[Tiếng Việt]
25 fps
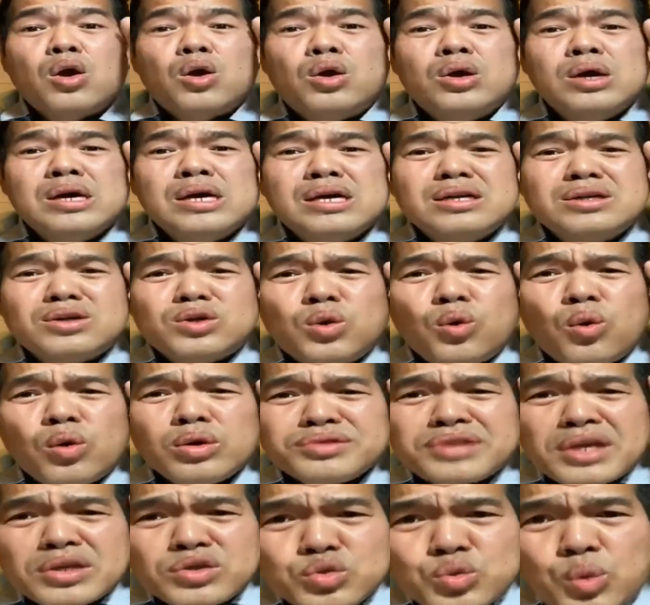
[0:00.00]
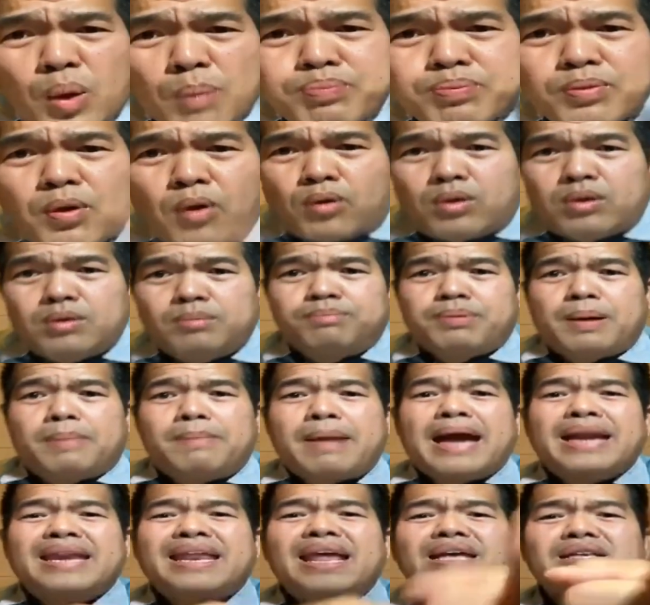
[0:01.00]
cứ cua tại chuột cục và
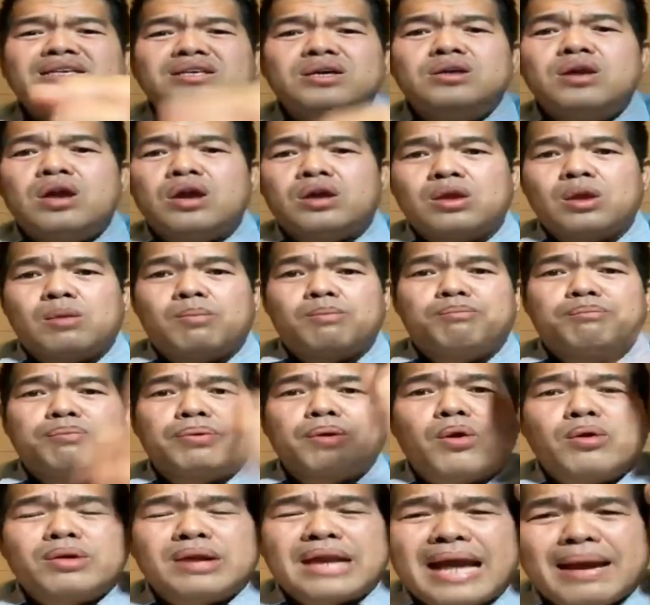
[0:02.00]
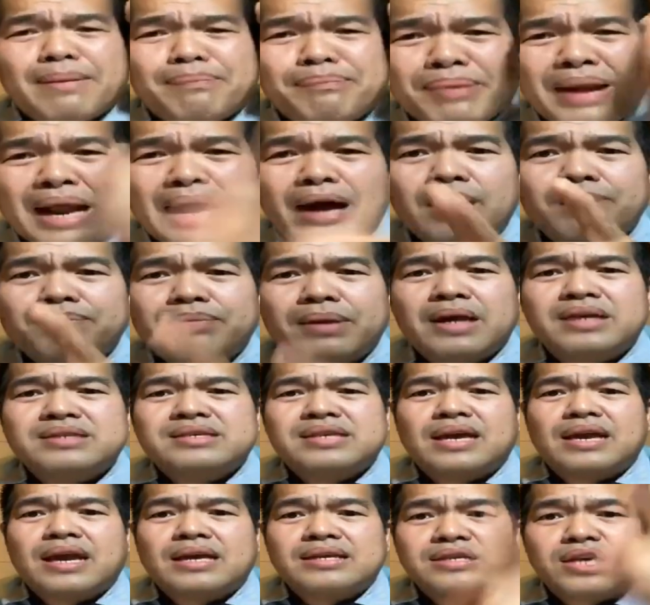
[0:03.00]
man nè chưa được nhầm pro đại prao bữa hàng
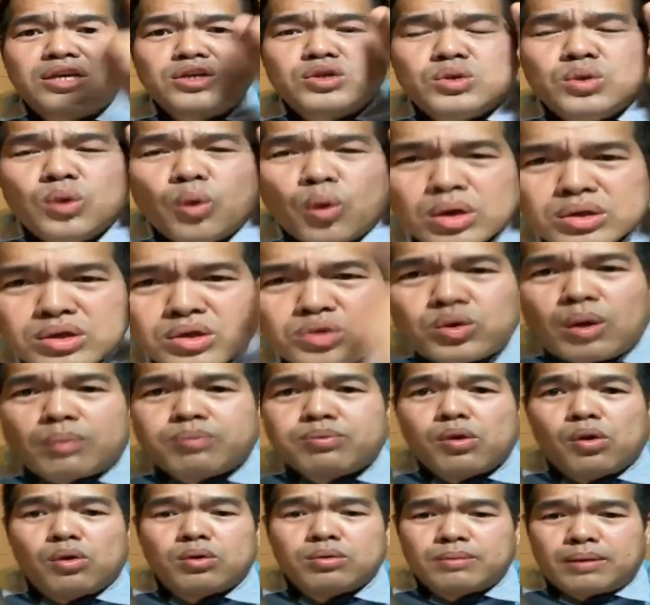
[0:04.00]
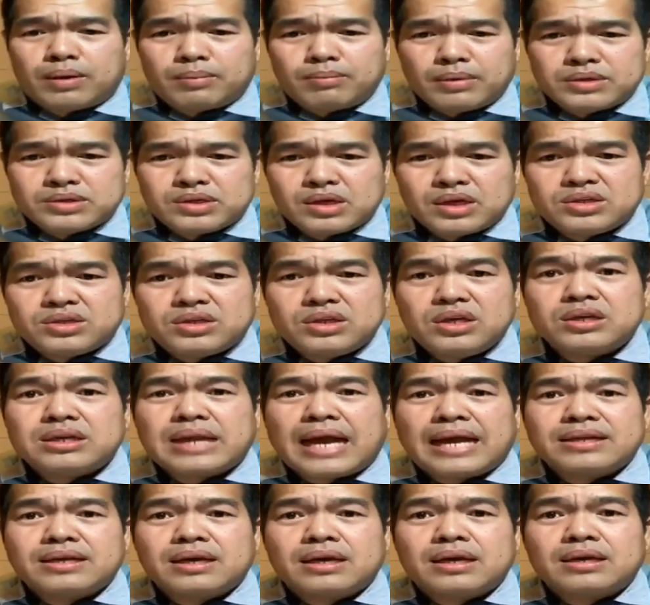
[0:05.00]
xa đã xây cua tại chuột cục mà bây giờ chưa
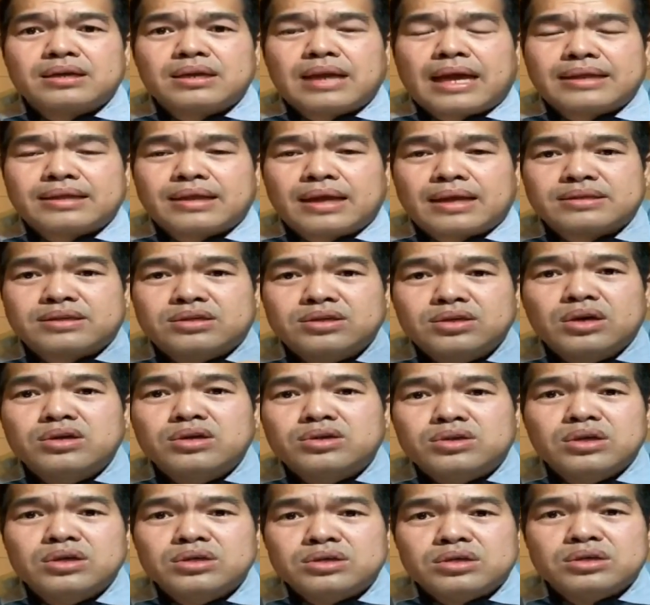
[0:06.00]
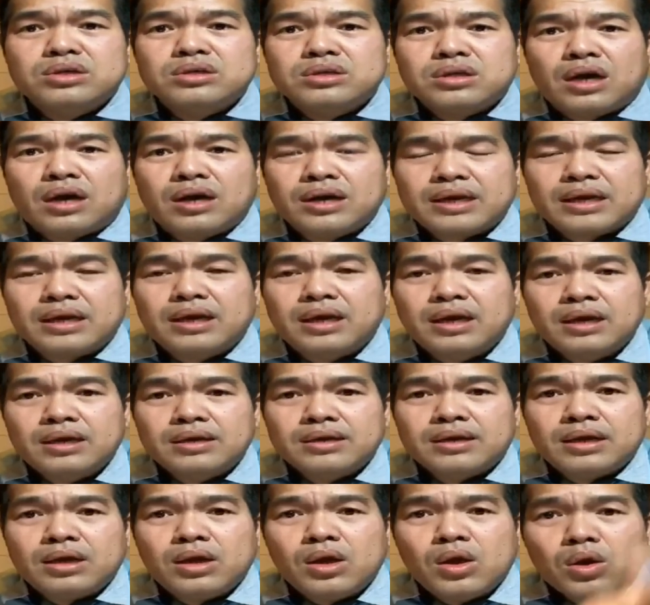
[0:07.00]
đã nhá đã xa chưa chưa chưa to đấy
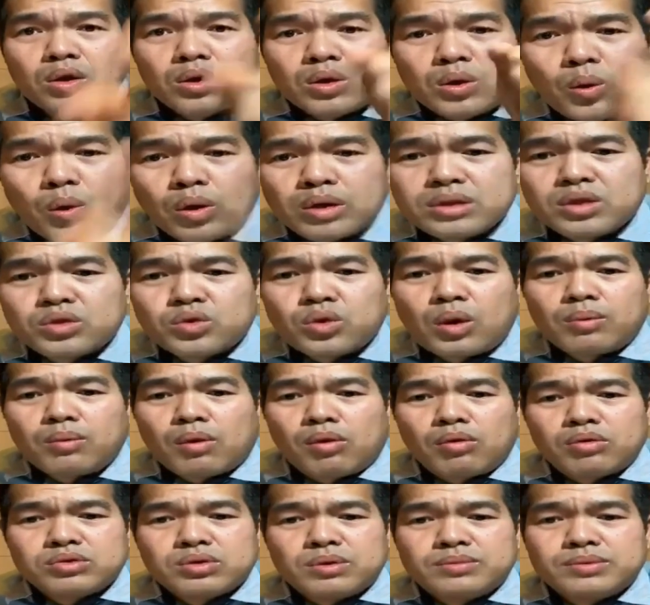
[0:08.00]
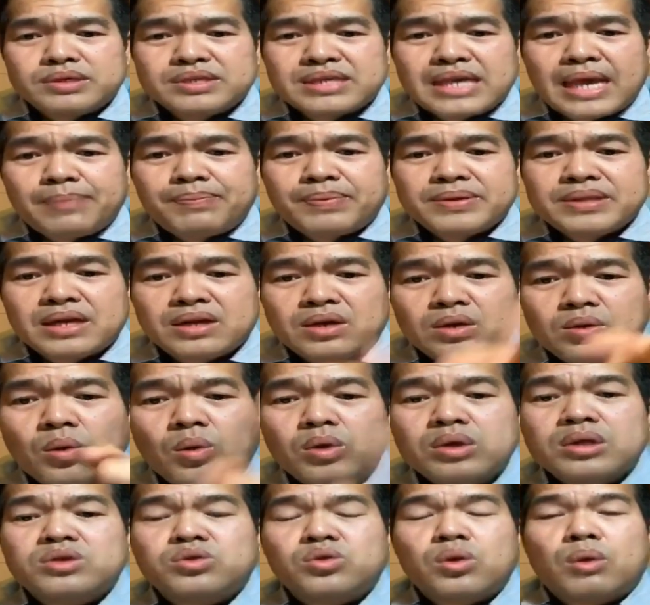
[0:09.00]
nè cua tại chuột cục xong rồi xây bây giờ
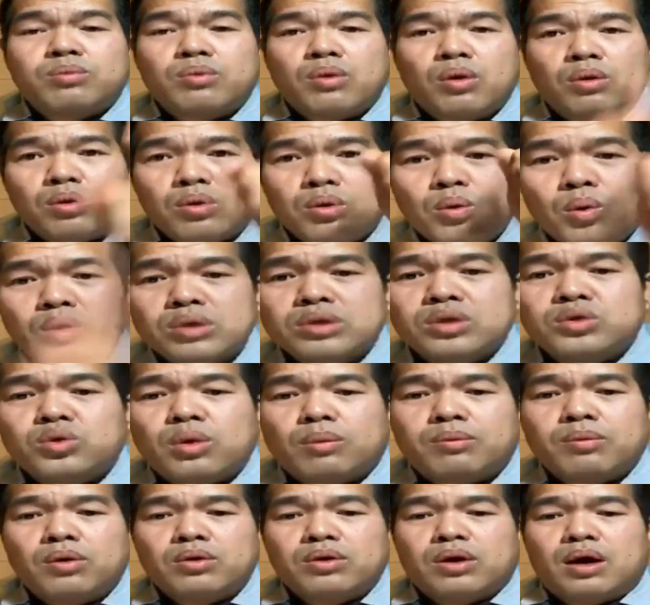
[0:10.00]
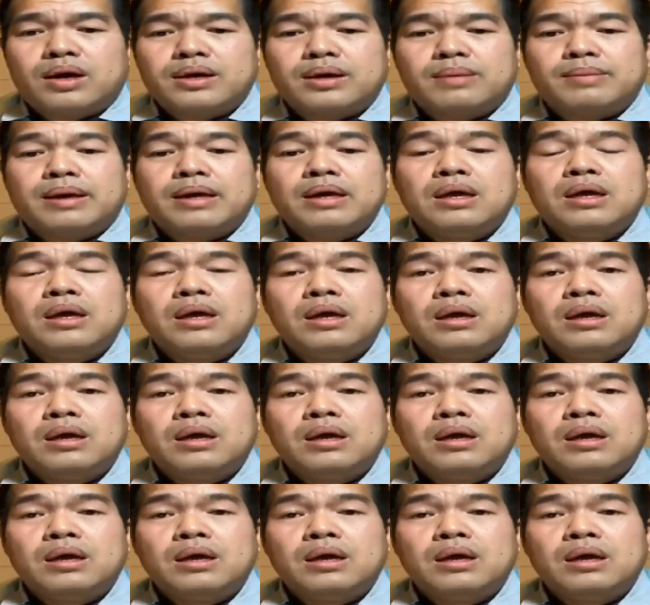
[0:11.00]
cua tại chuột cục cua tại chuột cục còn này mà